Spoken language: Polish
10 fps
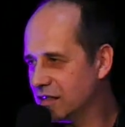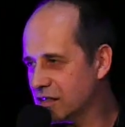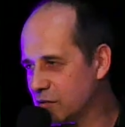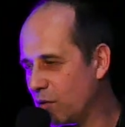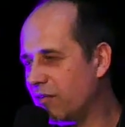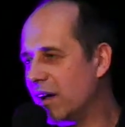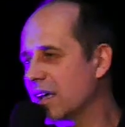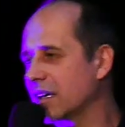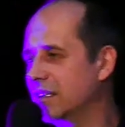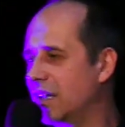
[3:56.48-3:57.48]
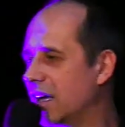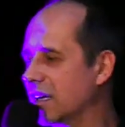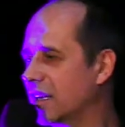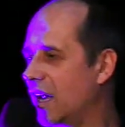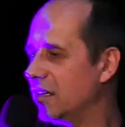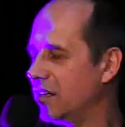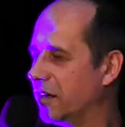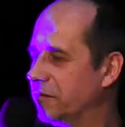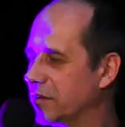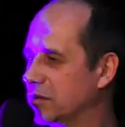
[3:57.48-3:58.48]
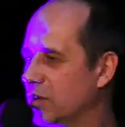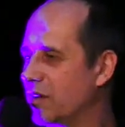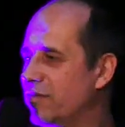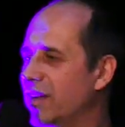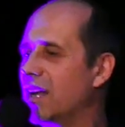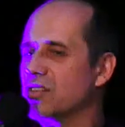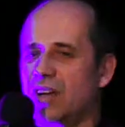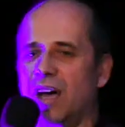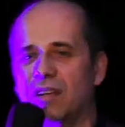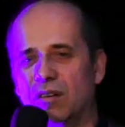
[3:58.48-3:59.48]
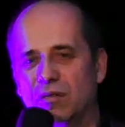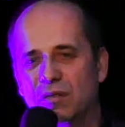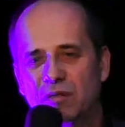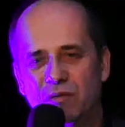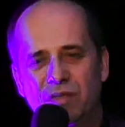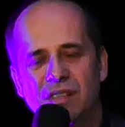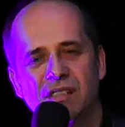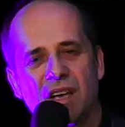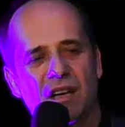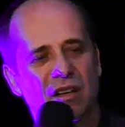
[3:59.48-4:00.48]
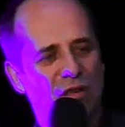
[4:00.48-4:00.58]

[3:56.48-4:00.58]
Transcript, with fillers: słowa e, na ekranie, które wyrażają wizję